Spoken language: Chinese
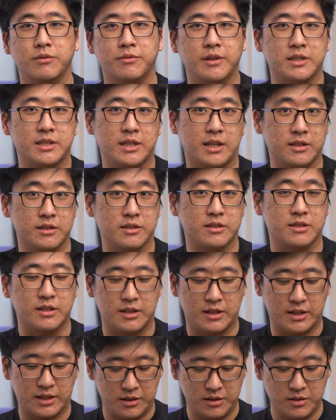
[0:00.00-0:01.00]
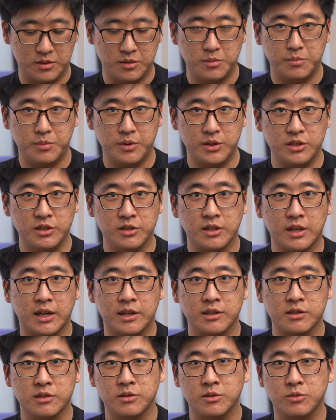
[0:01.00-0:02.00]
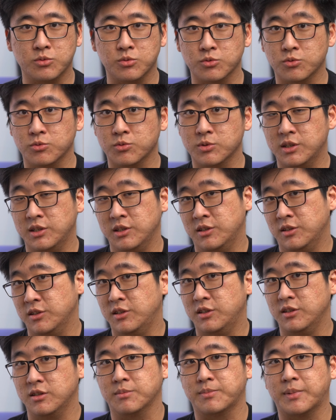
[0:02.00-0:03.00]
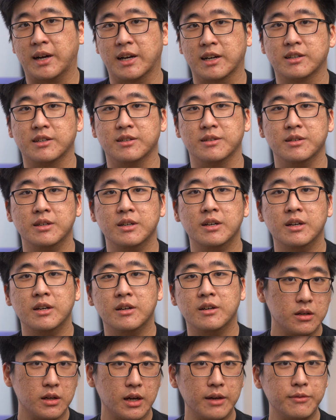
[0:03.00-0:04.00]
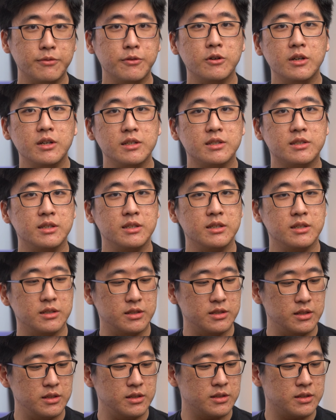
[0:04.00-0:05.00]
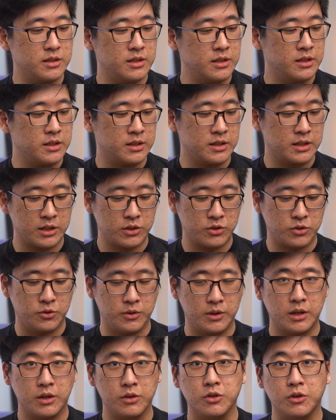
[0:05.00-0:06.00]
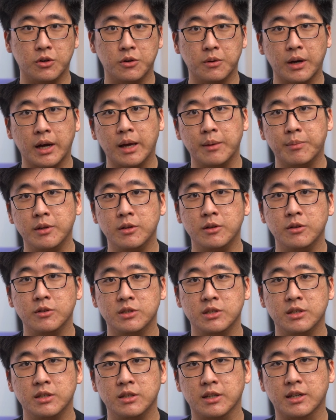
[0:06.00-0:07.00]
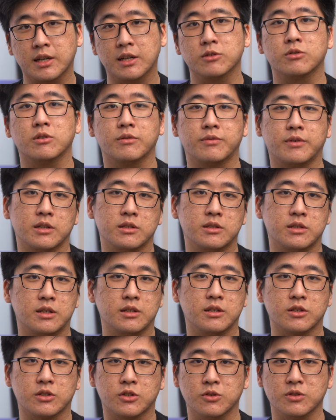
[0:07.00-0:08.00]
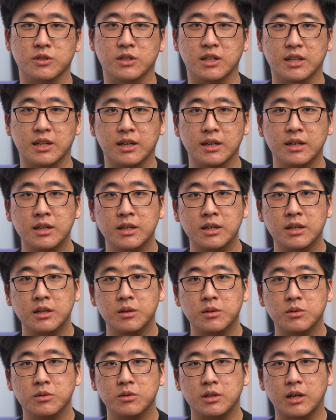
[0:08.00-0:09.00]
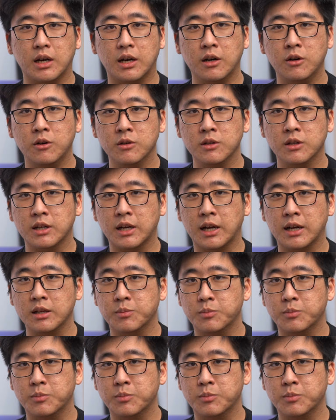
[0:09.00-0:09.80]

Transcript: 非常的深啊。毕竟它是足足轻了七十八克。iPhone S E 的机身呢，它同样有 I P 六十七 的抗水防尘的功能。然后呢，它的